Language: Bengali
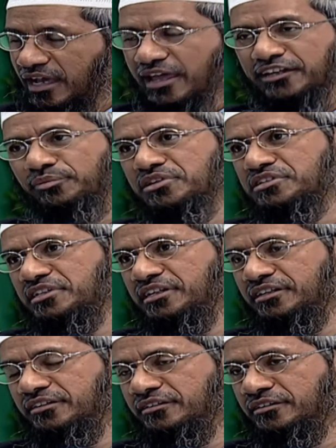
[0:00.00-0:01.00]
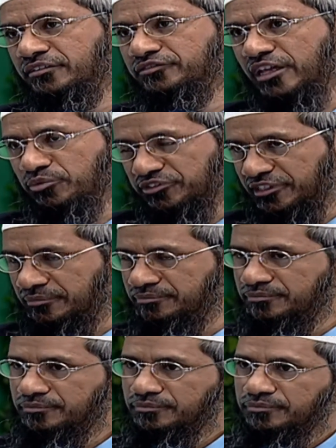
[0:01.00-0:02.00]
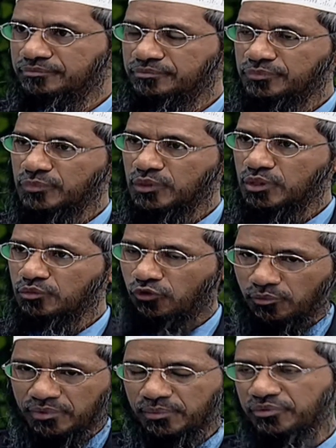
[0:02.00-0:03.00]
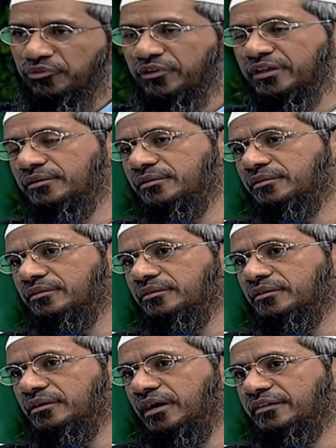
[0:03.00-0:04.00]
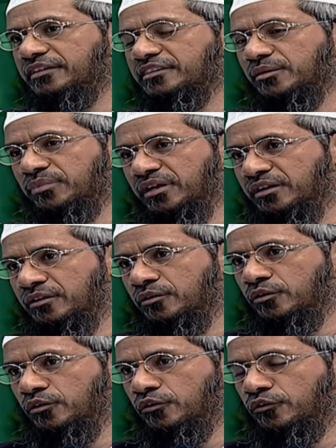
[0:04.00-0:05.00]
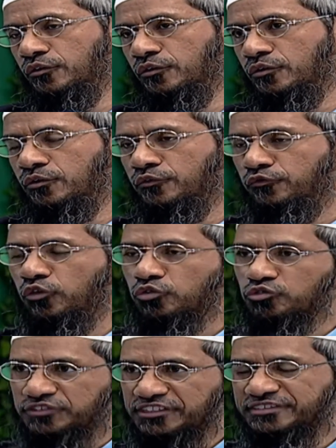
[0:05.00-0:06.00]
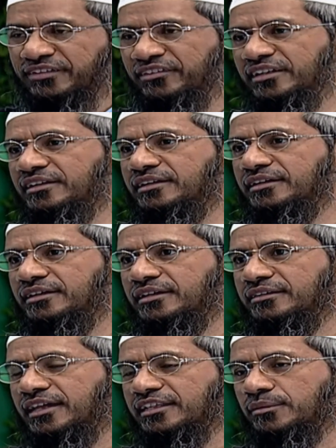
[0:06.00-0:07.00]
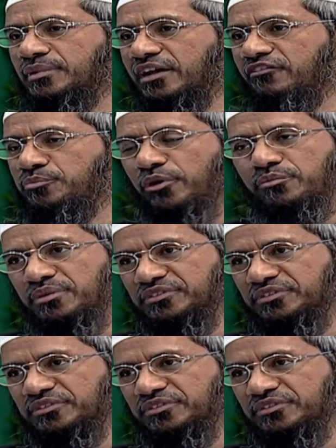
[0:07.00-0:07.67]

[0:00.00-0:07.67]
আরও একটা হাদিস আছে সহি মুসলিমে খণ্ড নম্বর তিন হাদিস নাম্বার চার হাজার দুইশো সাতষট্টি প্রিয়নবী মোহাম্মদ